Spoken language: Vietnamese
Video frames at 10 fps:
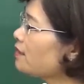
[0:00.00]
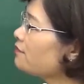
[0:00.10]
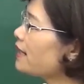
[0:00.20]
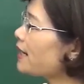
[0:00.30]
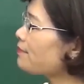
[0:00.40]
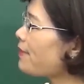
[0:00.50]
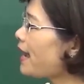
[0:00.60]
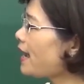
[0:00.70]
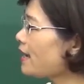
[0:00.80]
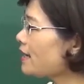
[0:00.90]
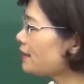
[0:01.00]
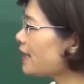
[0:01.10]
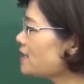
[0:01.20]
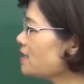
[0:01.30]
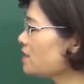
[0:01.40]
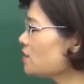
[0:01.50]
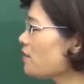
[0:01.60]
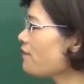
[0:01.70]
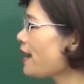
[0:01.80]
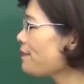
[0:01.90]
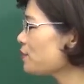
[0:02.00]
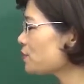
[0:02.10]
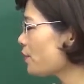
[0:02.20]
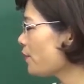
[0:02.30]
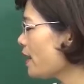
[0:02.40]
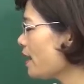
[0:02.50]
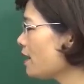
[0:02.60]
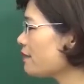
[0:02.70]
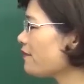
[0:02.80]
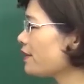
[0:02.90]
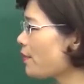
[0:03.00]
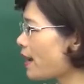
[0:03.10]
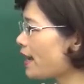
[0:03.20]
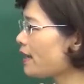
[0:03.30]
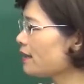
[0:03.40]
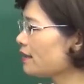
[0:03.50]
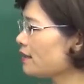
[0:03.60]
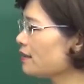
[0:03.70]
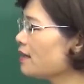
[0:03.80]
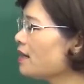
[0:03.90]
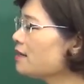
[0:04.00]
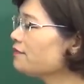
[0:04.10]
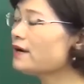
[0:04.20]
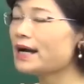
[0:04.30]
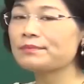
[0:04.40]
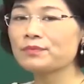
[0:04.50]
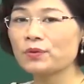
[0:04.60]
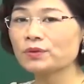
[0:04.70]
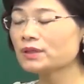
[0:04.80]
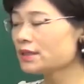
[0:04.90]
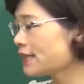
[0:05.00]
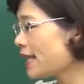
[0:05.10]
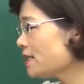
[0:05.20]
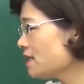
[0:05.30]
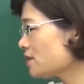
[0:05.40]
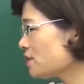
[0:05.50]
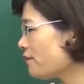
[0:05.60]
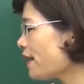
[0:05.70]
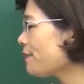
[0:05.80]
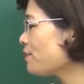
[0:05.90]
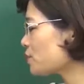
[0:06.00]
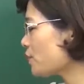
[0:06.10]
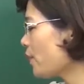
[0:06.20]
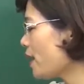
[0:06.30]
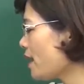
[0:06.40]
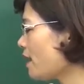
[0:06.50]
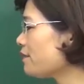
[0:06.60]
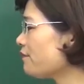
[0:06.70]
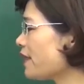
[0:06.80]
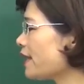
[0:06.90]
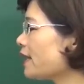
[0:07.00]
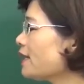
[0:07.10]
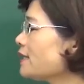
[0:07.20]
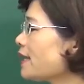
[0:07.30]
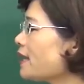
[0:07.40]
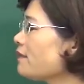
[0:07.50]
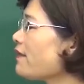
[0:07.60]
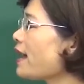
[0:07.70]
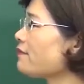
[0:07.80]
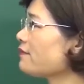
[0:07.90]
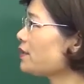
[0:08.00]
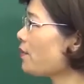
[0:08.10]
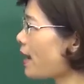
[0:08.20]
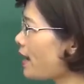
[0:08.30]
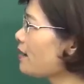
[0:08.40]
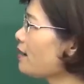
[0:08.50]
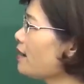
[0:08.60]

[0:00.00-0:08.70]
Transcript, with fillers: Phương án 3, ta nhường cho Pháp một số quyền lợi văn hóa. Phương án 4, ta nhường cho Pháp một số quyền lợi về kinh tế và văn hóa.